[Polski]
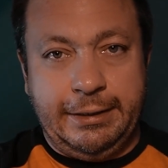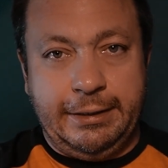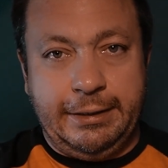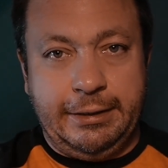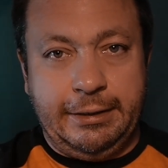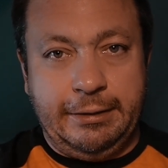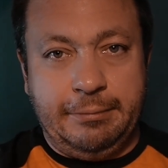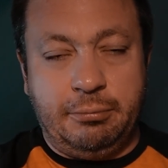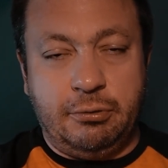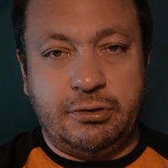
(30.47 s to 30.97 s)

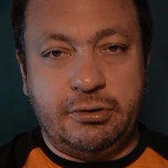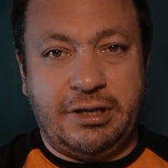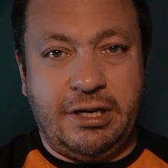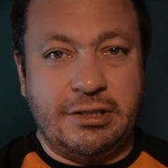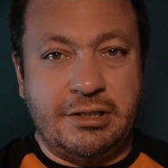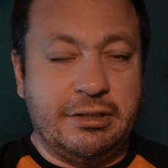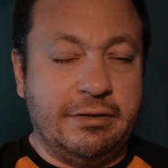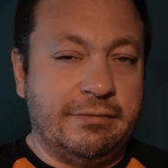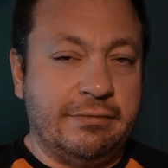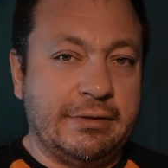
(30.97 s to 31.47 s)
e, pod
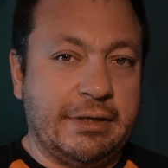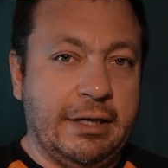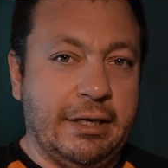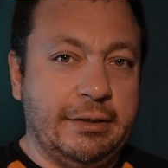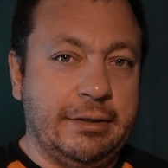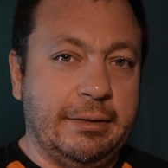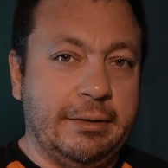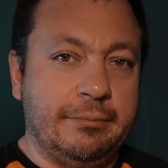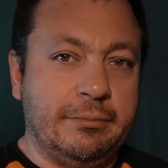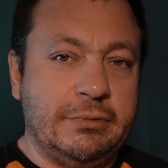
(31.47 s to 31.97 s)
każdym
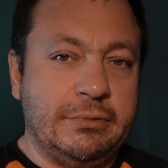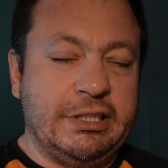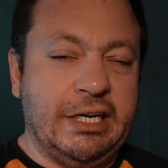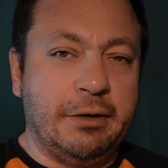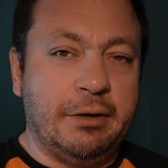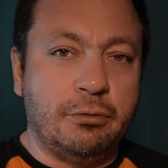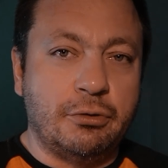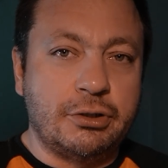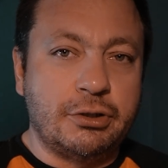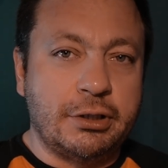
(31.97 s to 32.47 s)
względem
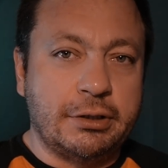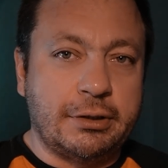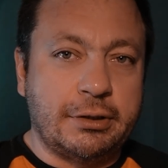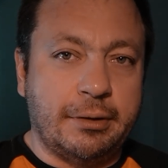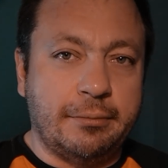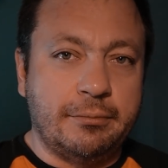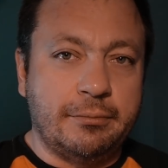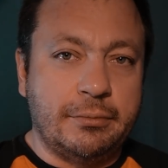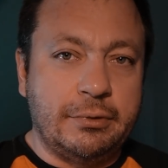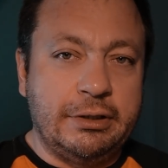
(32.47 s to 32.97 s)
działo się
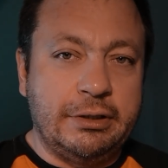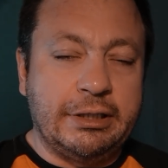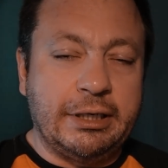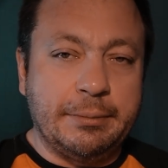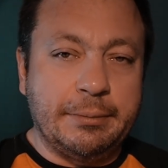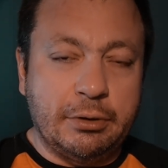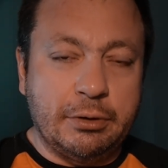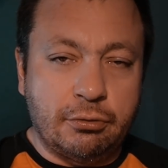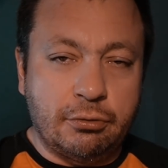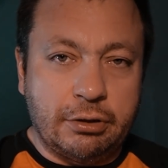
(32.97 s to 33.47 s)
tam i
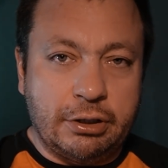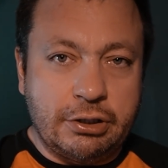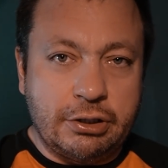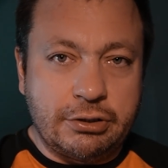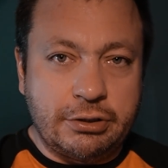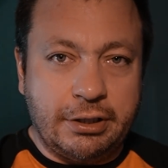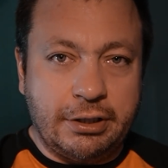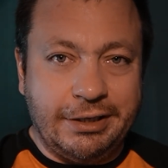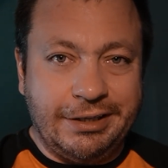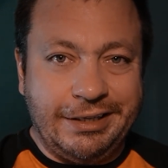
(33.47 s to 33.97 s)

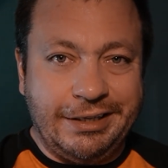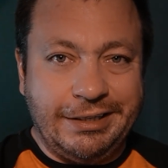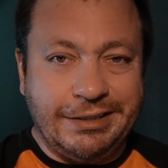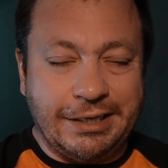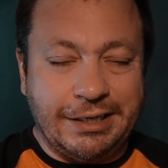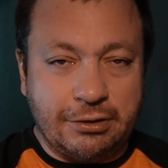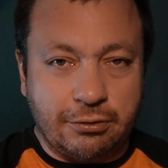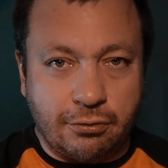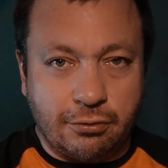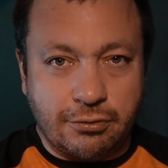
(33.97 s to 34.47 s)
dramaturgicznie, i
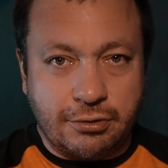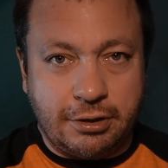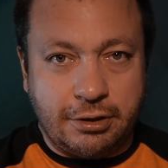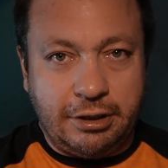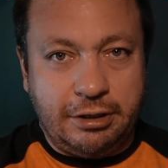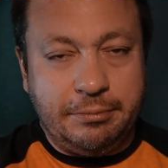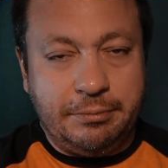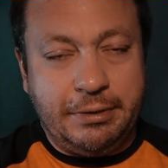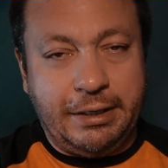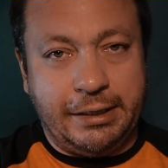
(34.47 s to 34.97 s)
na torze,
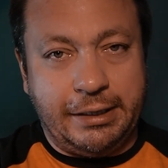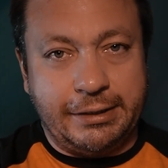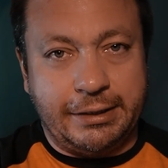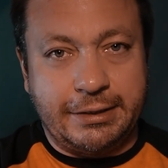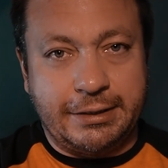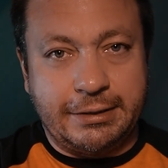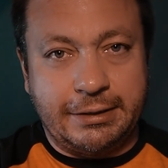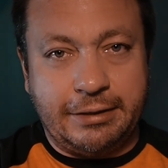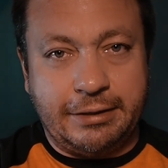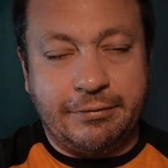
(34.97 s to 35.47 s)
i
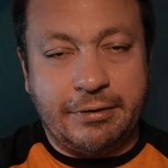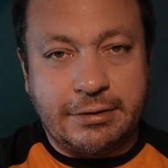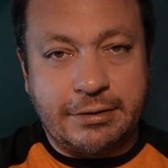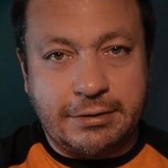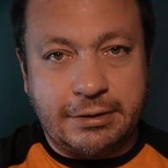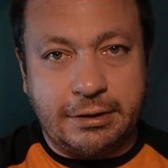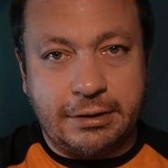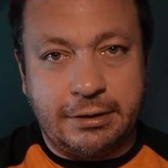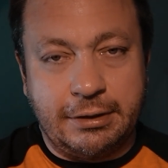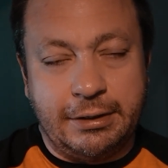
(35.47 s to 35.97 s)
Janek
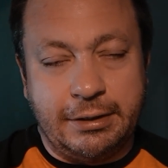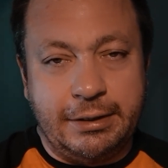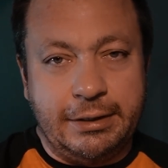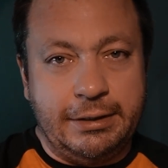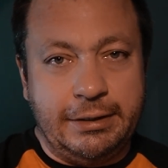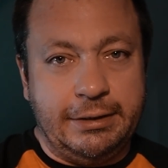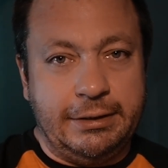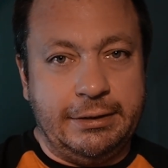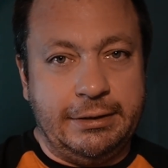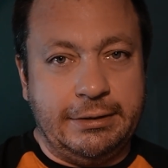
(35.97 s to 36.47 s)
najwięcej
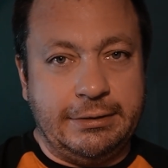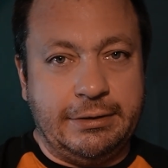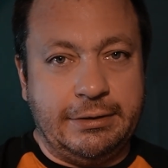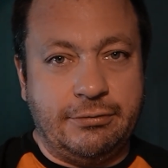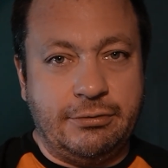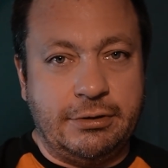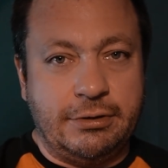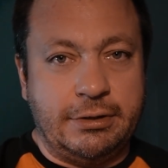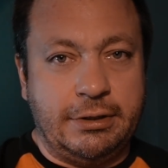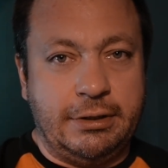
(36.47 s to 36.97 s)
e, ze
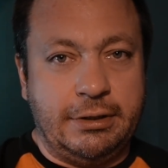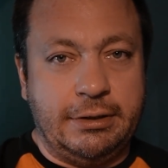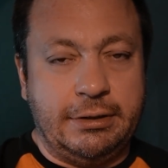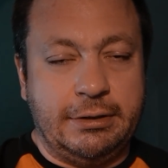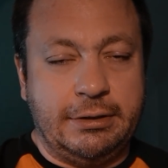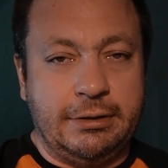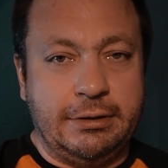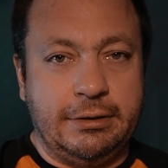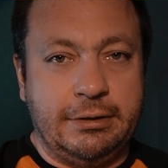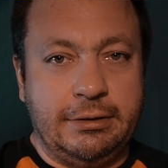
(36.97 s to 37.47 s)

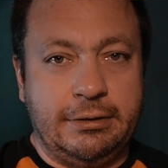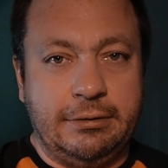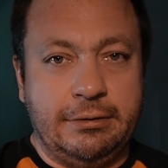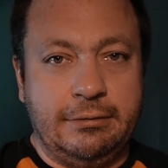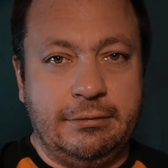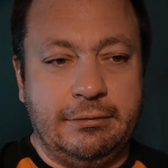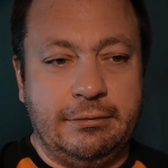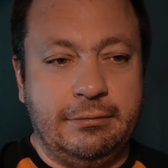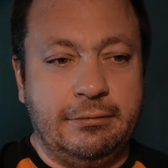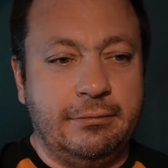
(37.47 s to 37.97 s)
wszystkich
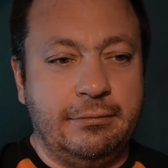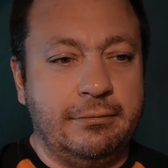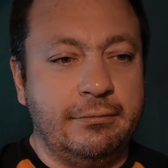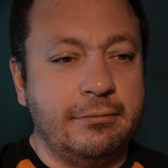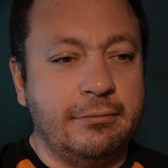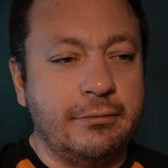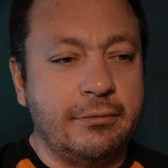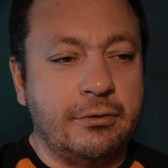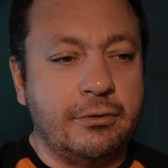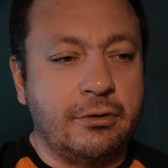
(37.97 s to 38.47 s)
y,
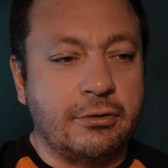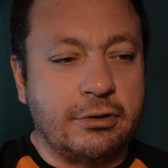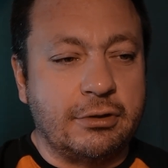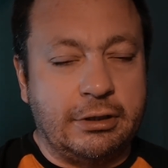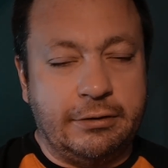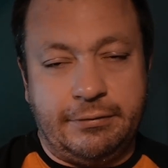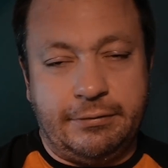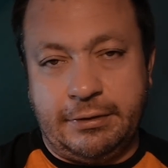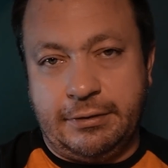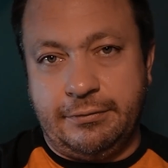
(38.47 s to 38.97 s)

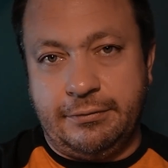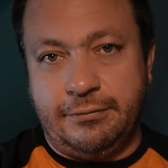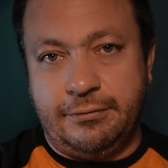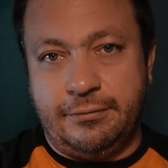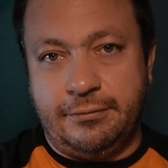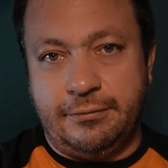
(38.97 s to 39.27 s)
rozgrywek